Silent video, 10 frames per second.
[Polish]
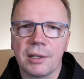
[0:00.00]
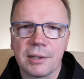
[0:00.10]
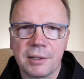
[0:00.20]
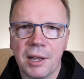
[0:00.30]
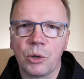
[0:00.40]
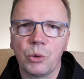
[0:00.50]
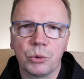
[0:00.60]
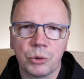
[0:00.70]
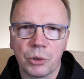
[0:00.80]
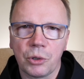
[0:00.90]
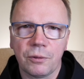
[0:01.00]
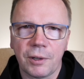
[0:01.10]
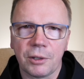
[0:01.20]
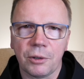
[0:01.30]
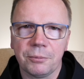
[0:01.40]
znaku
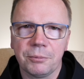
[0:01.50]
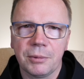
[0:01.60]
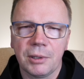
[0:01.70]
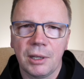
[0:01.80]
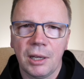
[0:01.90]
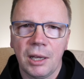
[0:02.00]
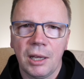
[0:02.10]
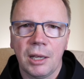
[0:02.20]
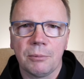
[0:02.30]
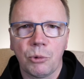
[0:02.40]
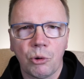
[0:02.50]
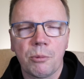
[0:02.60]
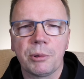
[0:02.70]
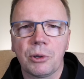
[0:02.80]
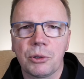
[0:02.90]
drogowego.
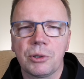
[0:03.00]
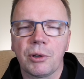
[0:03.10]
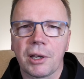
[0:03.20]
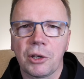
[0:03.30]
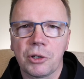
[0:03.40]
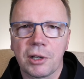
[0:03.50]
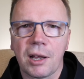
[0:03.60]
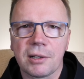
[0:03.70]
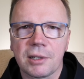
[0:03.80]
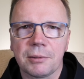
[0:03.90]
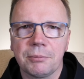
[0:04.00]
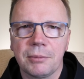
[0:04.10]
Mogłoby dojść do jakiejś kraksy.